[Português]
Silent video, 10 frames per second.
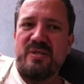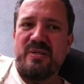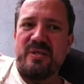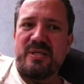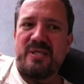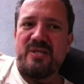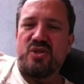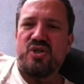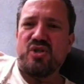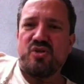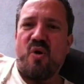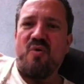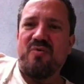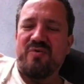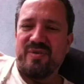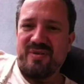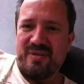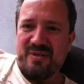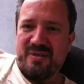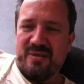né, que dissolve
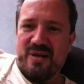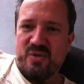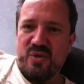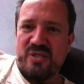as